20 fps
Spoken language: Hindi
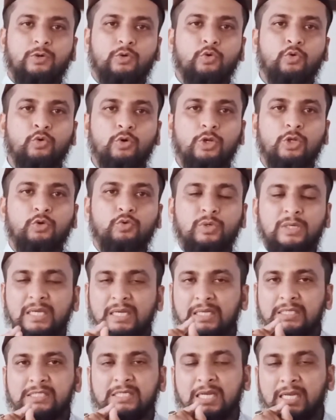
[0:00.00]
उंगलियों के
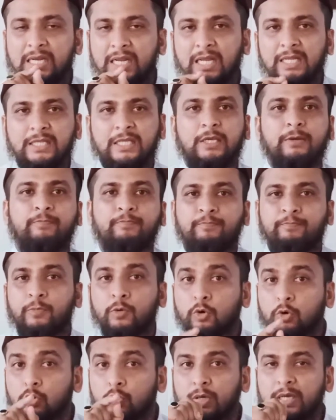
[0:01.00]
निशानात के
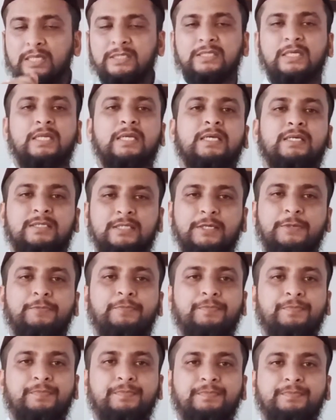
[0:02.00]
पोरों के ज़रिए से
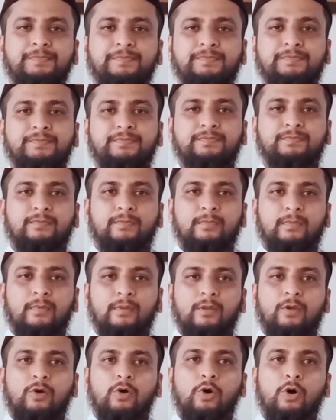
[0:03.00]

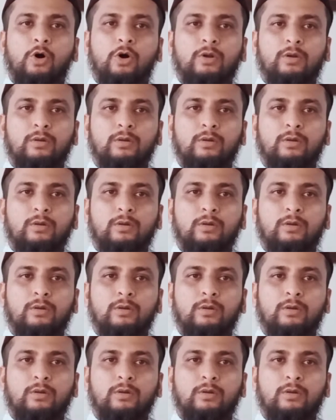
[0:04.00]
और